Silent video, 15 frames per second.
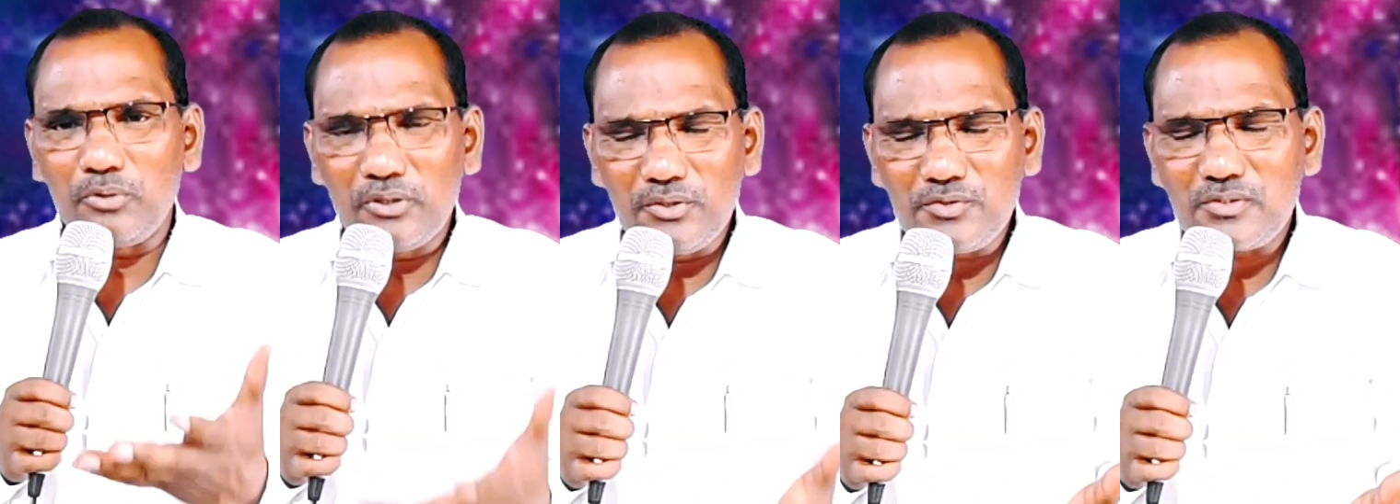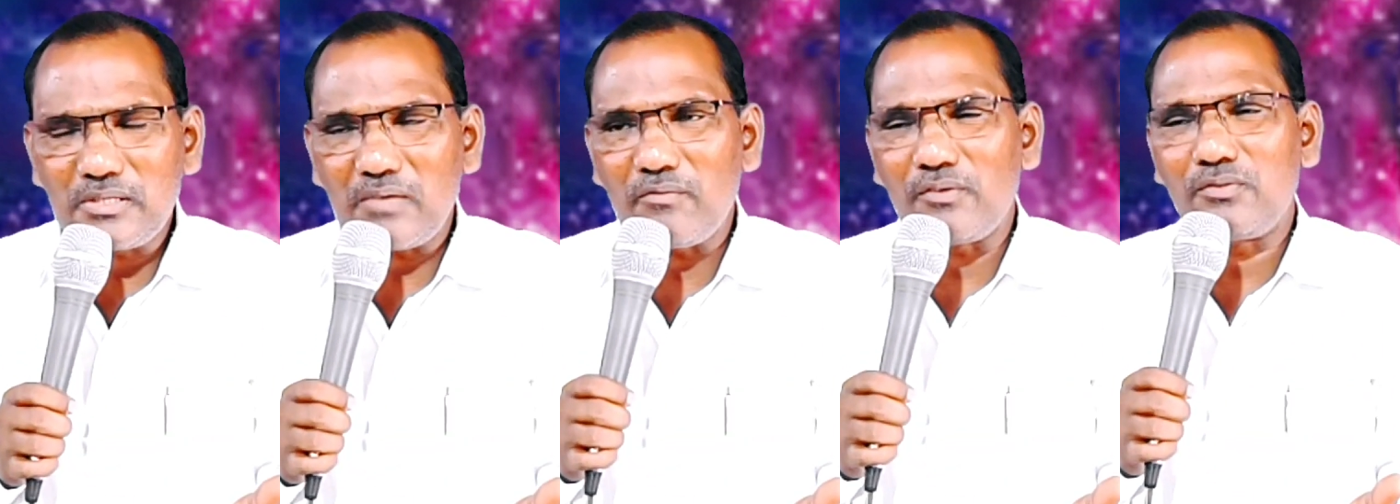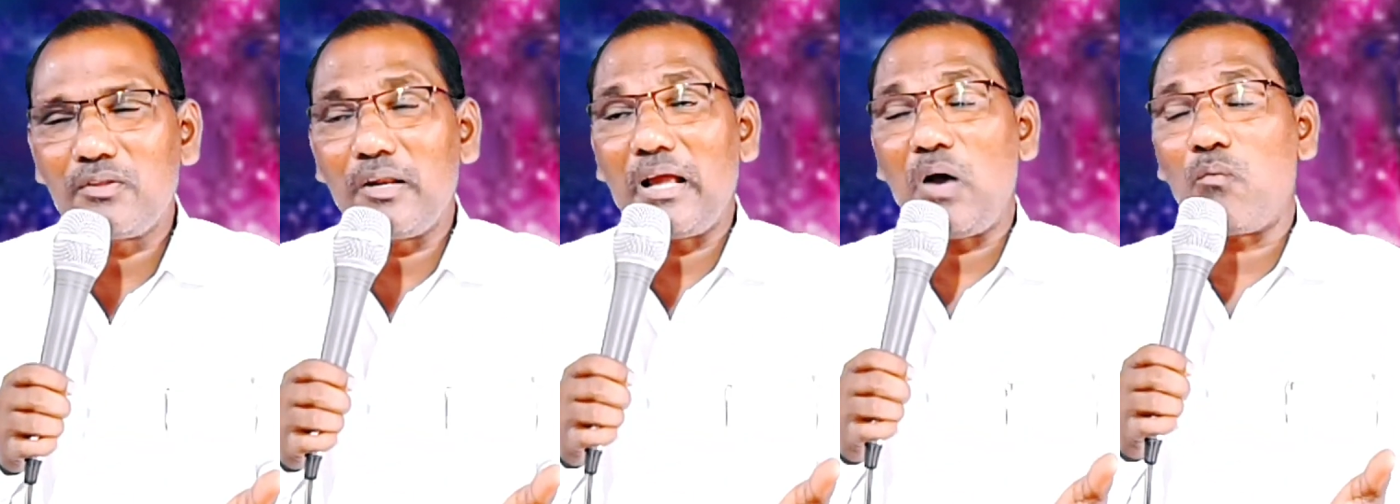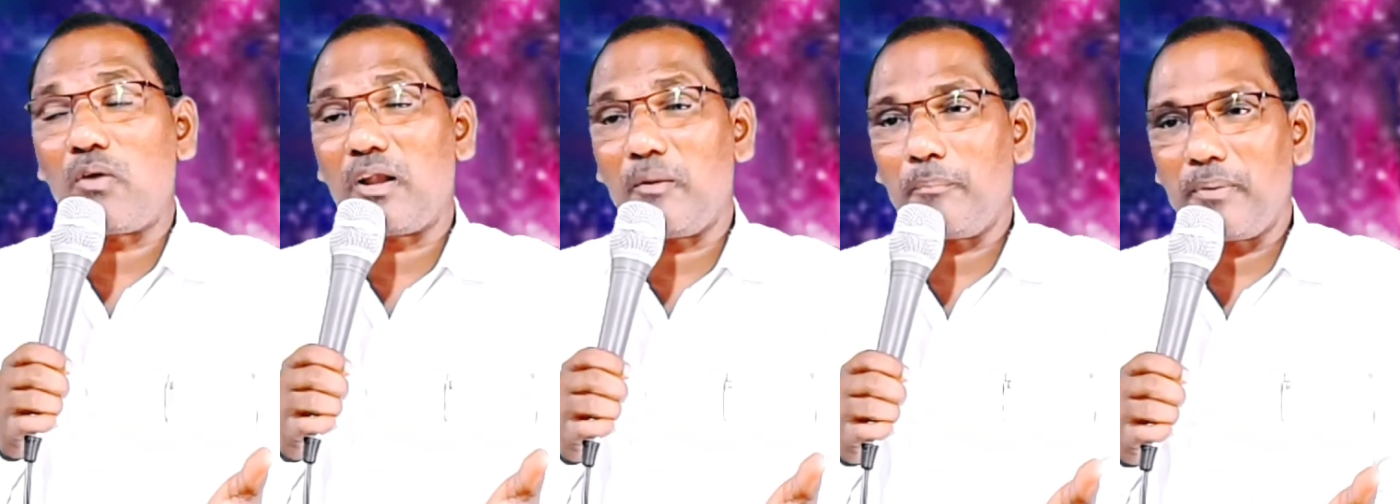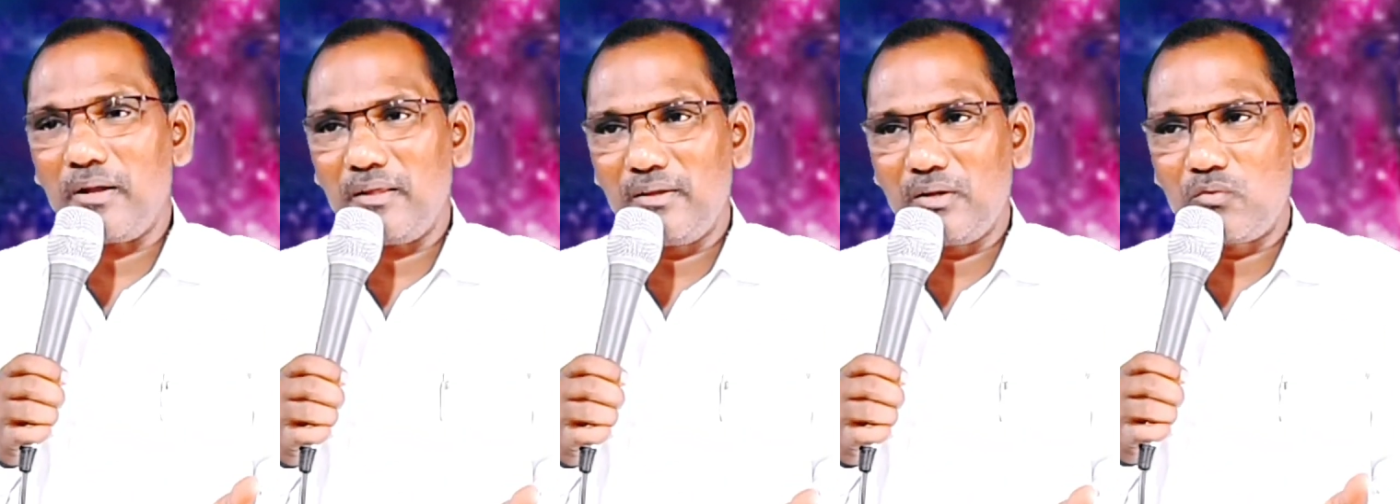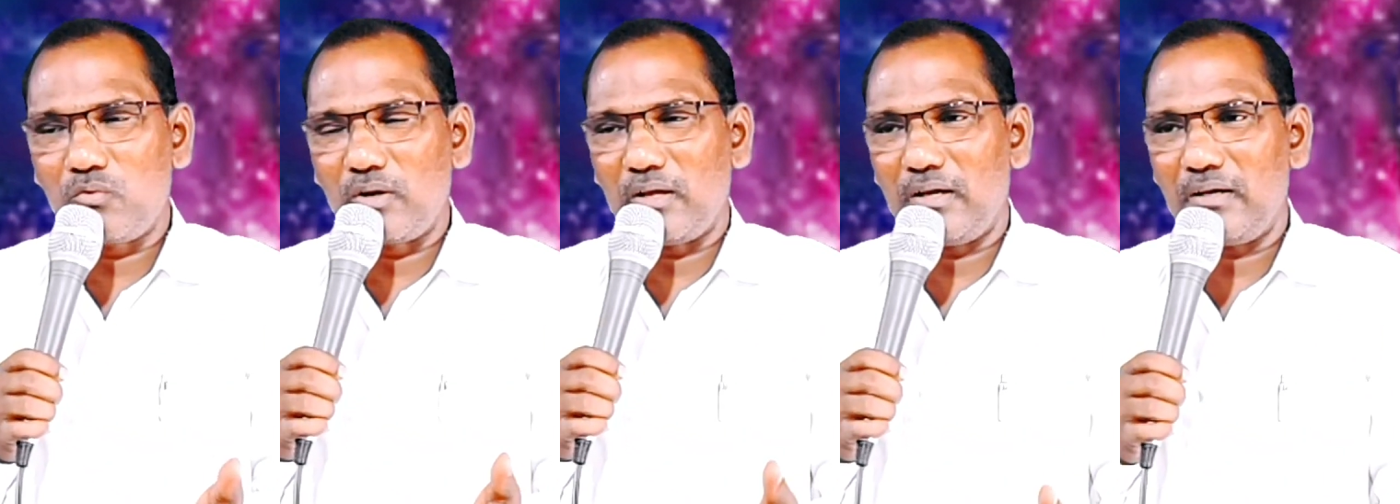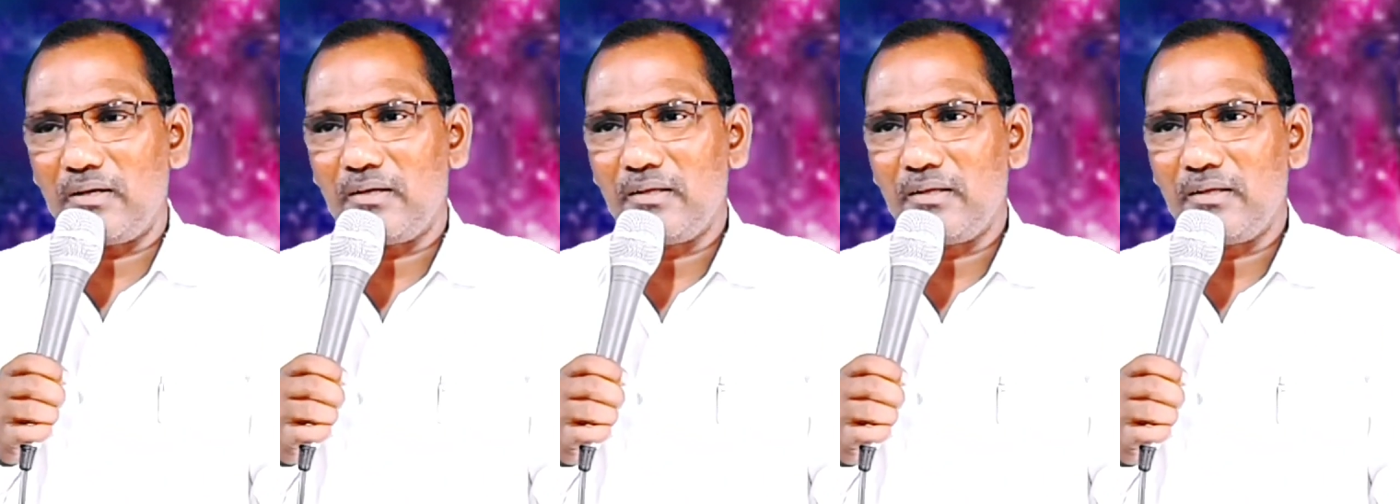బోధించే వ్యక్తులుగా ఉన్నప్పటికీ కూడా